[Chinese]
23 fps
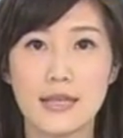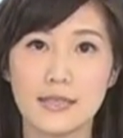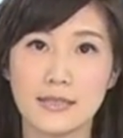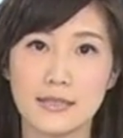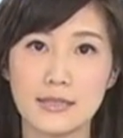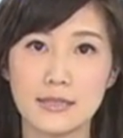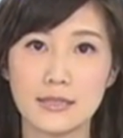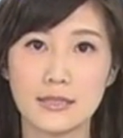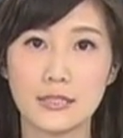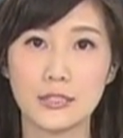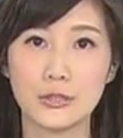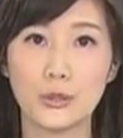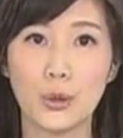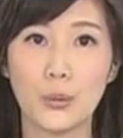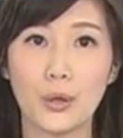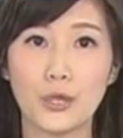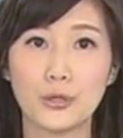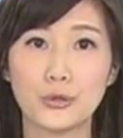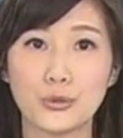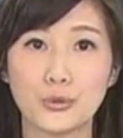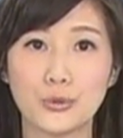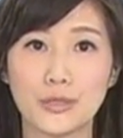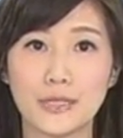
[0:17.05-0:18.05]
四肢都会
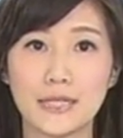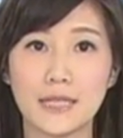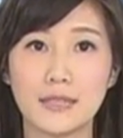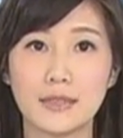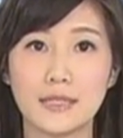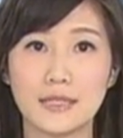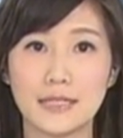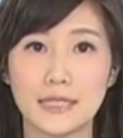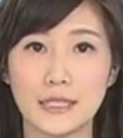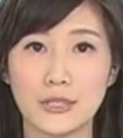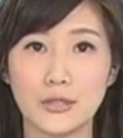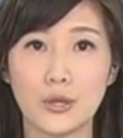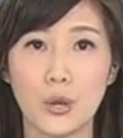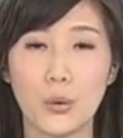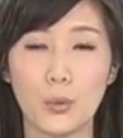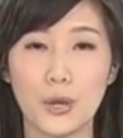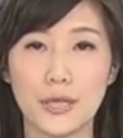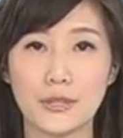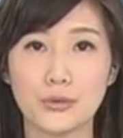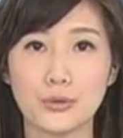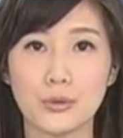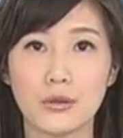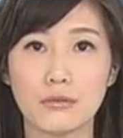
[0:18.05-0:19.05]
逐渐的肌肉
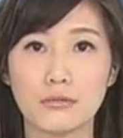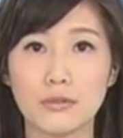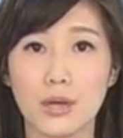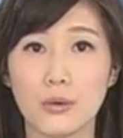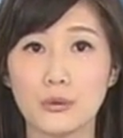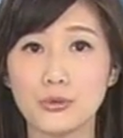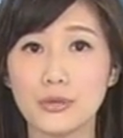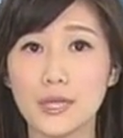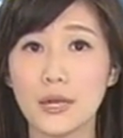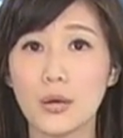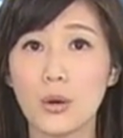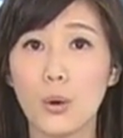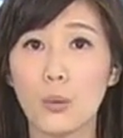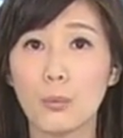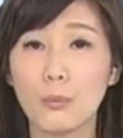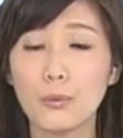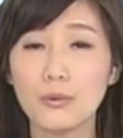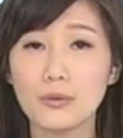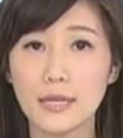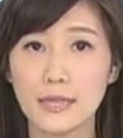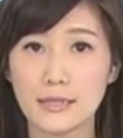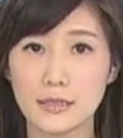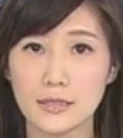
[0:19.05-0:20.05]
萎缩，到最后
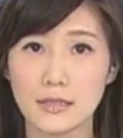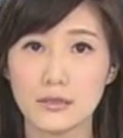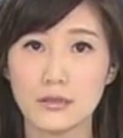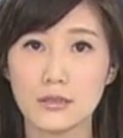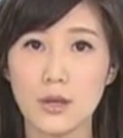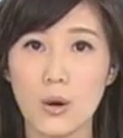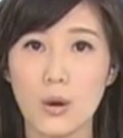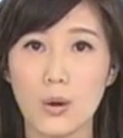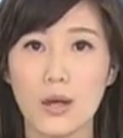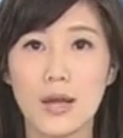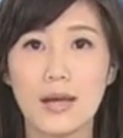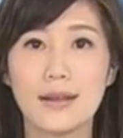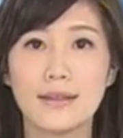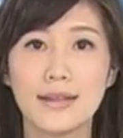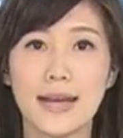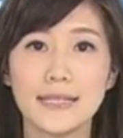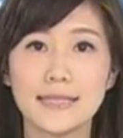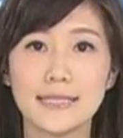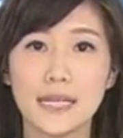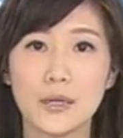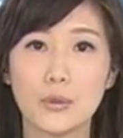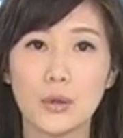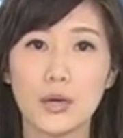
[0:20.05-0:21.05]
不能行动。他
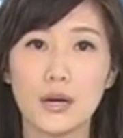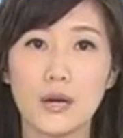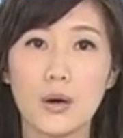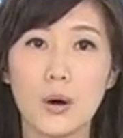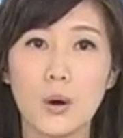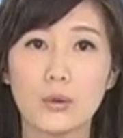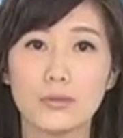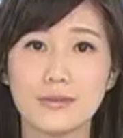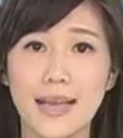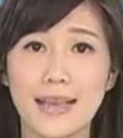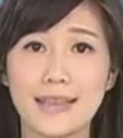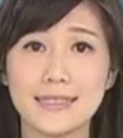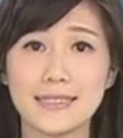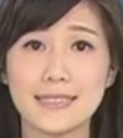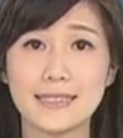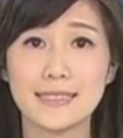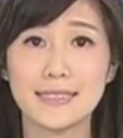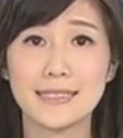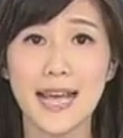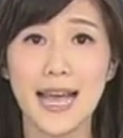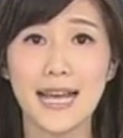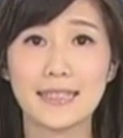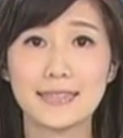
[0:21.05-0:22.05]
结婚后担心
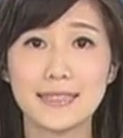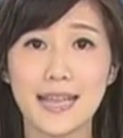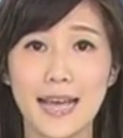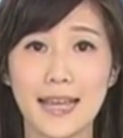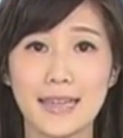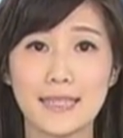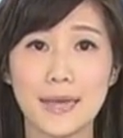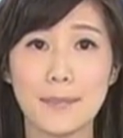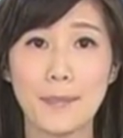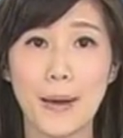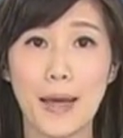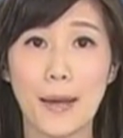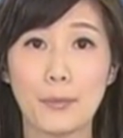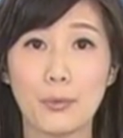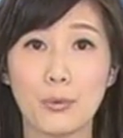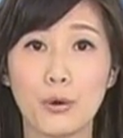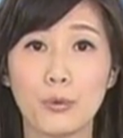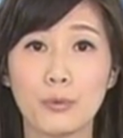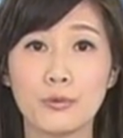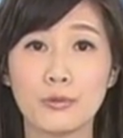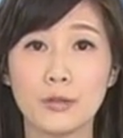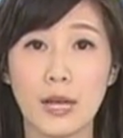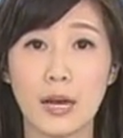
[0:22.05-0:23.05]
下一代也摆
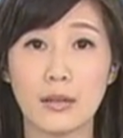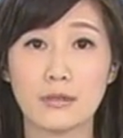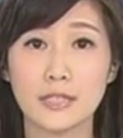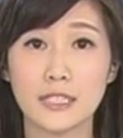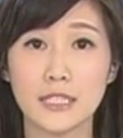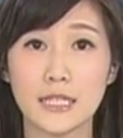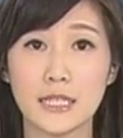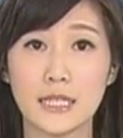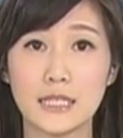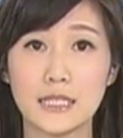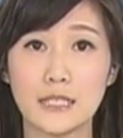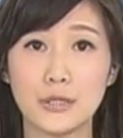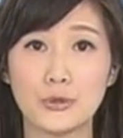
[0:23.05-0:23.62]
脱不了这个遗